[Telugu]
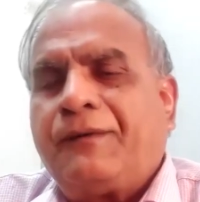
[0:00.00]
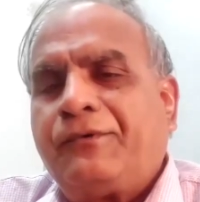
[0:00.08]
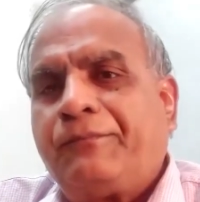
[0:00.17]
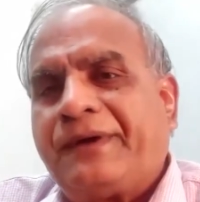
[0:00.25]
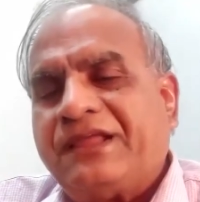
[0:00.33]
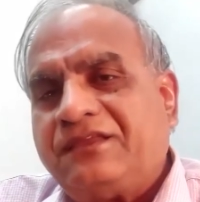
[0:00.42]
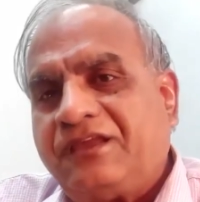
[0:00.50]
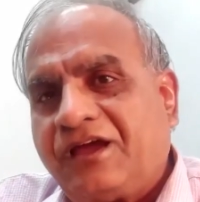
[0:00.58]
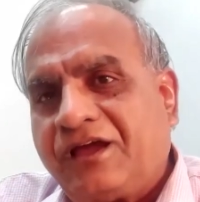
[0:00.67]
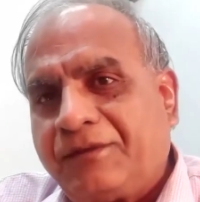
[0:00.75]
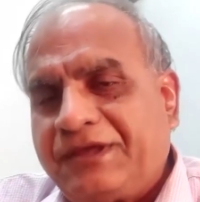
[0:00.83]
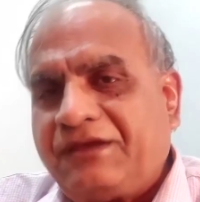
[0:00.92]
ఒకప్పుడు
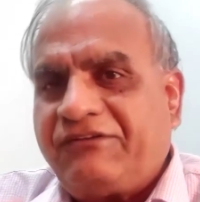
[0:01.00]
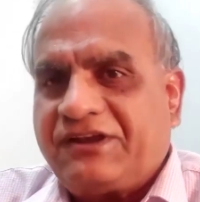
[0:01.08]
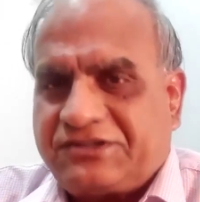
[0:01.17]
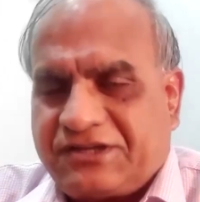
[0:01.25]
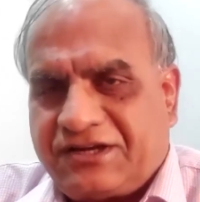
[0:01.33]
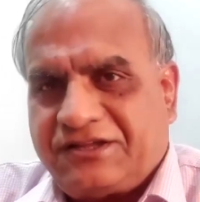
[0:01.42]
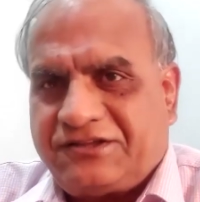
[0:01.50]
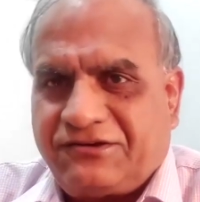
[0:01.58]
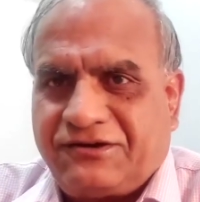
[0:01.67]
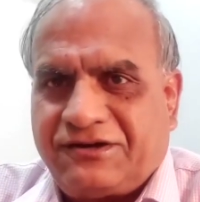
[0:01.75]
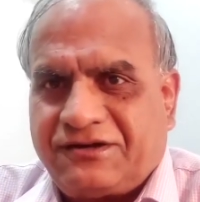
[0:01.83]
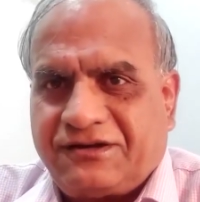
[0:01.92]
పంజాబీ వేషాలు
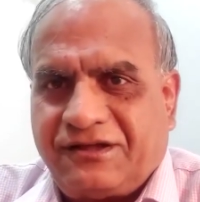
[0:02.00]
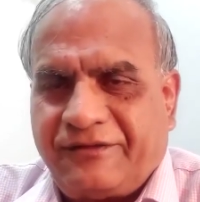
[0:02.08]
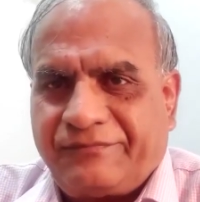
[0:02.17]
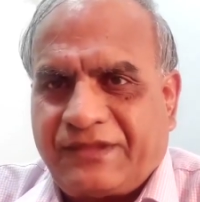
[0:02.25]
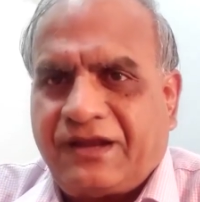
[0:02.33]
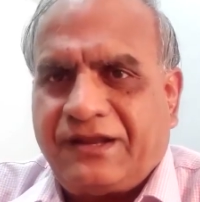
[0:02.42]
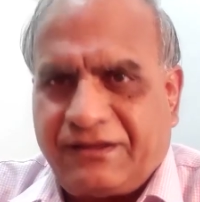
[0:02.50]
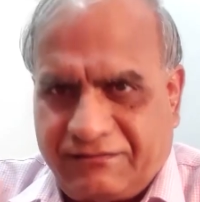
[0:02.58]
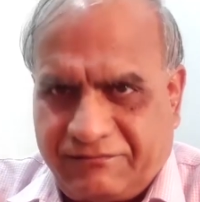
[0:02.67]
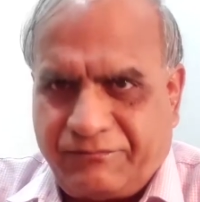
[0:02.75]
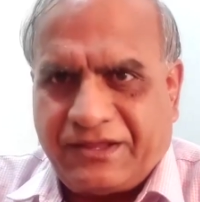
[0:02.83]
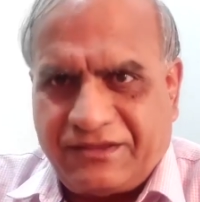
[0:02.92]
వేసేవాళ్ళంట అంటే
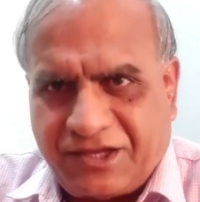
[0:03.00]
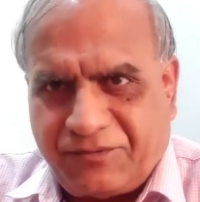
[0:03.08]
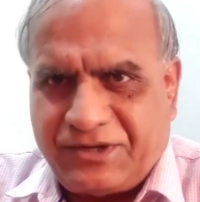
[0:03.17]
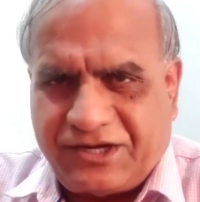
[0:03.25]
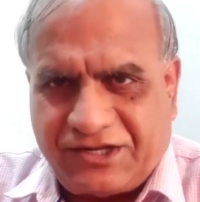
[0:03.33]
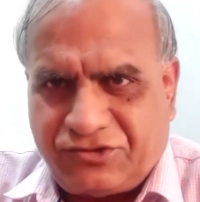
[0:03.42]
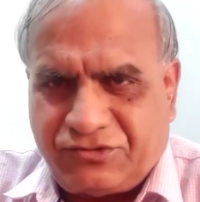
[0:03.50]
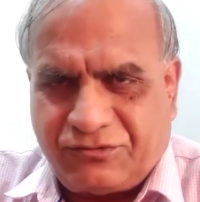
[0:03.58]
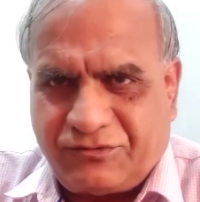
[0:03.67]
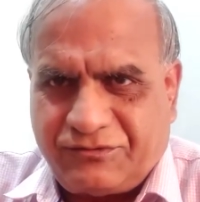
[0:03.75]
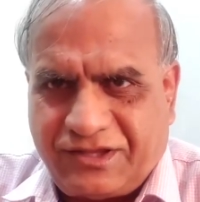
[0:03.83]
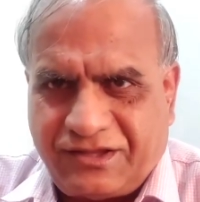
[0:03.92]
పంజాబీ డ్రెస్
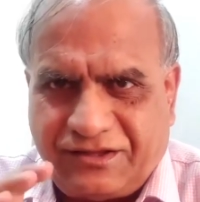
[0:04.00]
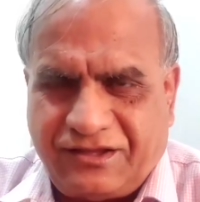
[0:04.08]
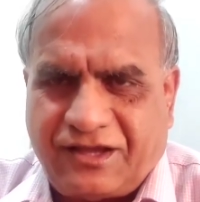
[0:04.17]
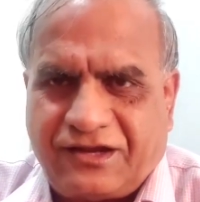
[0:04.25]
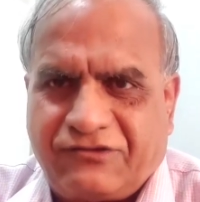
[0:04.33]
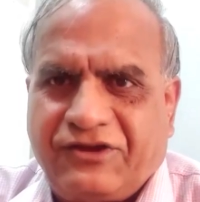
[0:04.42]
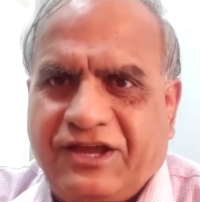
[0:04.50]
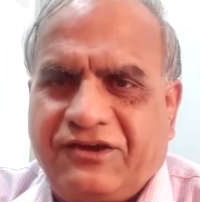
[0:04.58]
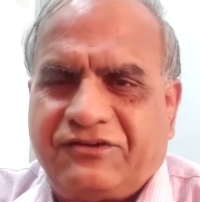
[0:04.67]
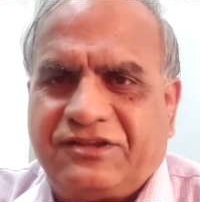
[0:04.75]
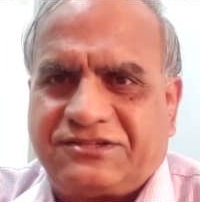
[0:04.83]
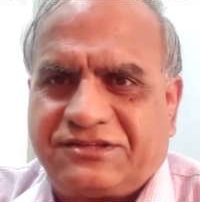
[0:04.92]
ఇది
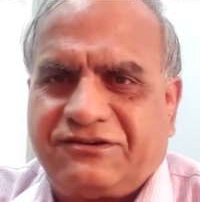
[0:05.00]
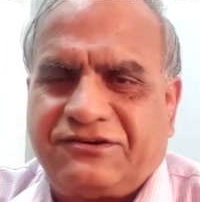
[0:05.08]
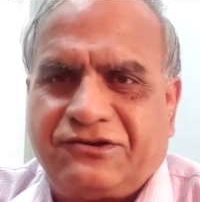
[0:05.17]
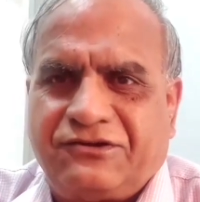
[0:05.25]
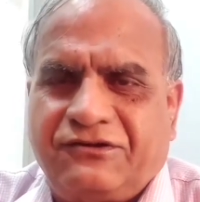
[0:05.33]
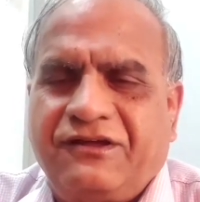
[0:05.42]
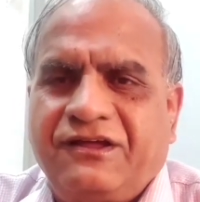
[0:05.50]
అరవైవ దశకంలో